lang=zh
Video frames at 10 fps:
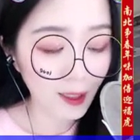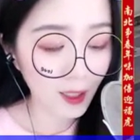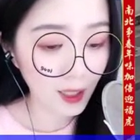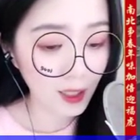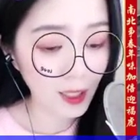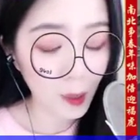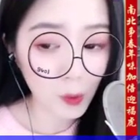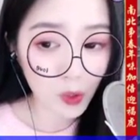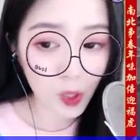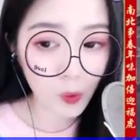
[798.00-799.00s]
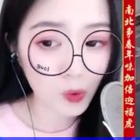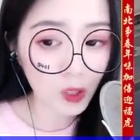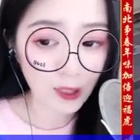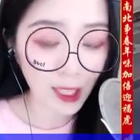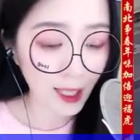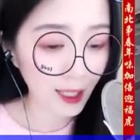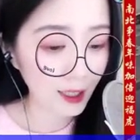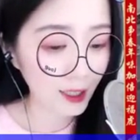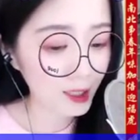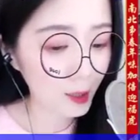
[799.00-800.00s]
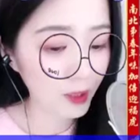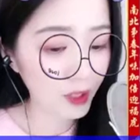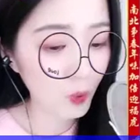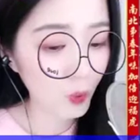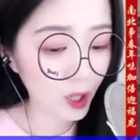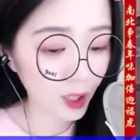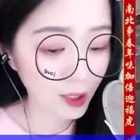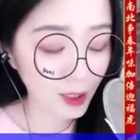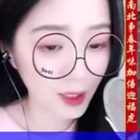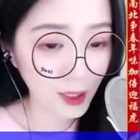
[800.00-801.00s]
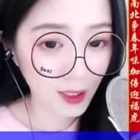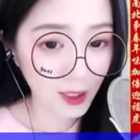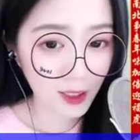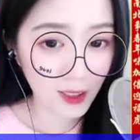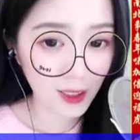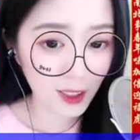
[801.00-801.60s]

拙劣中带着欲要据为己有的狂放。